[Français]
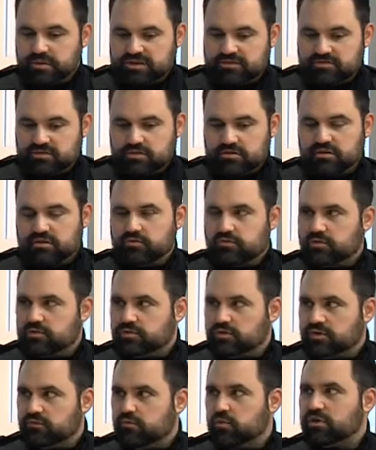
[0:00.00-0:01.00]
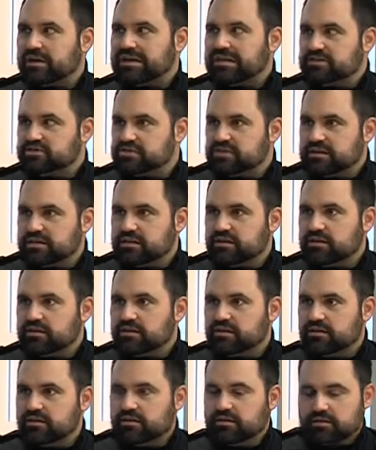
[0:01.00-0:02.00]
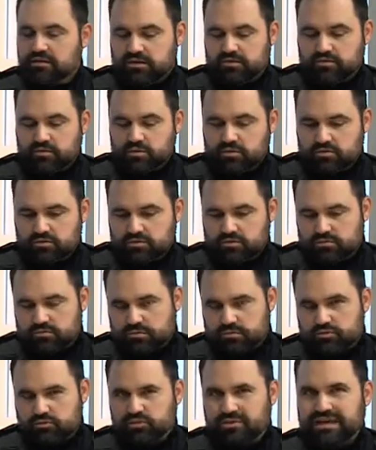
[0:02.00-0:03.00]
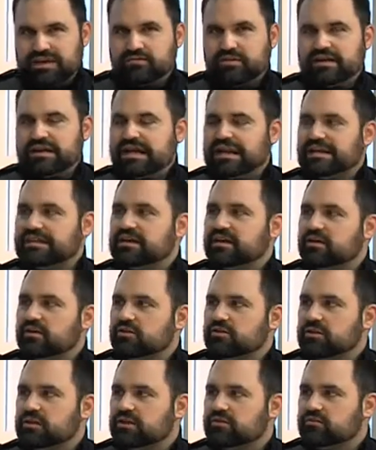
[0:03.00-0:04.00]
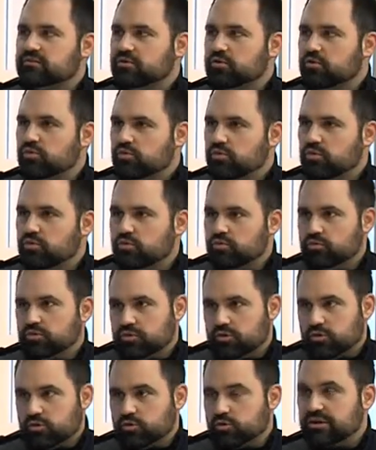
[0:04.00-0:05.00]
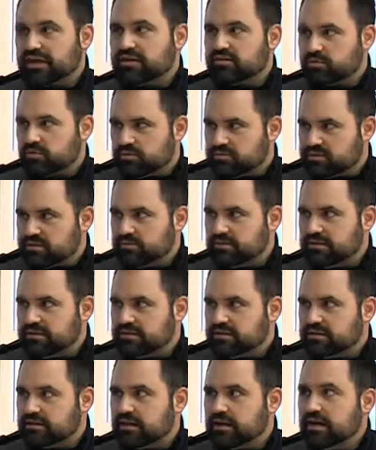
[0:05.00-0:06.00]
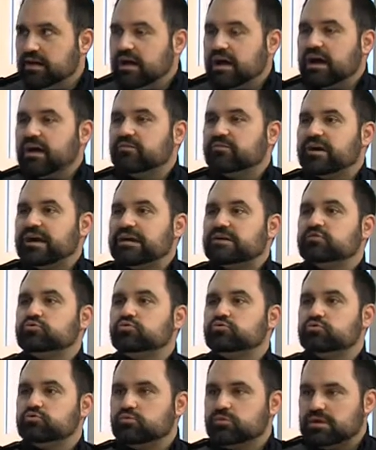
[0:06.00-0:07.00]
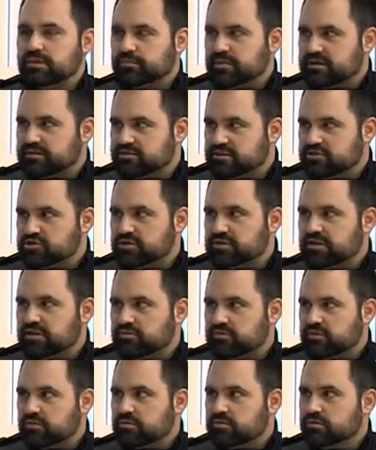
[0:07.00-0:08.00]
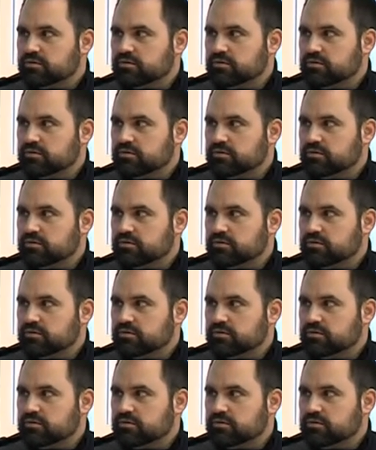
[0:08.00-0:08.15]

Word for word: personnes qui, qui, vont régir, qui vont plutôt travailler à l'intérieur de l'avion, eux ont une responsabilité envers tous les passagers de l'avion.